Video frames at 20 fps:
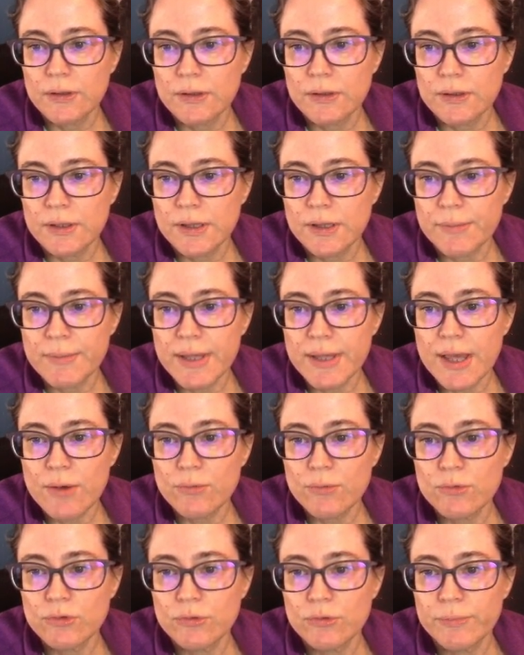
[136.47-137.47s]
Que também é
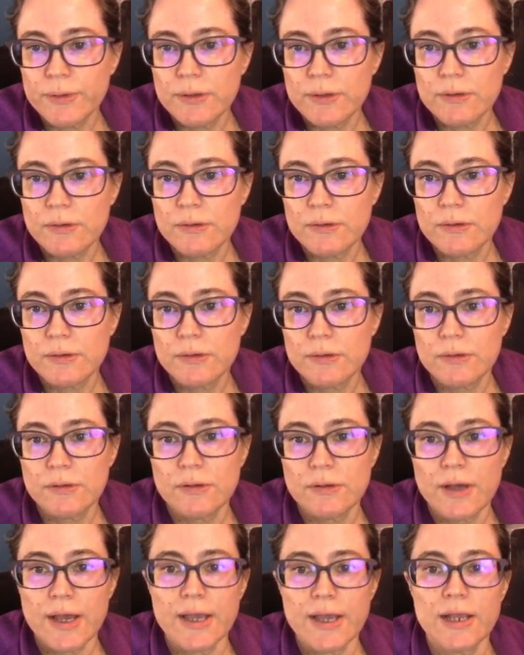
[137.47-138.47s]
USP.
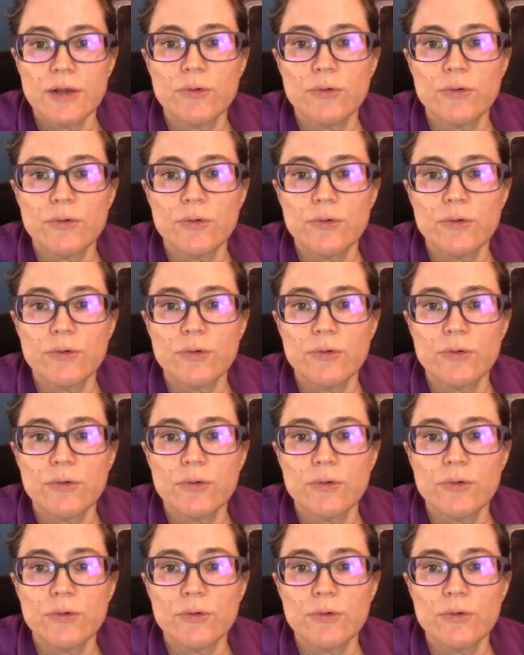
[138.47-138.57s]
Aí ele